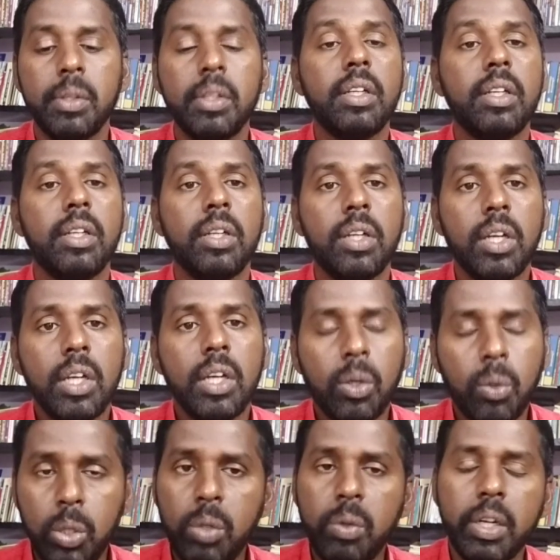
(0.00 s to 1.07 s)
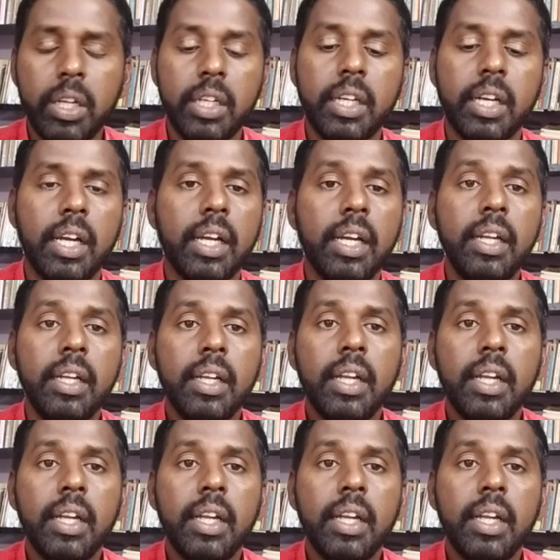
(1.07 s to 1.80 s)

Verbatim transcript: வந்து கொண்டு வர இருக்கிறாங்க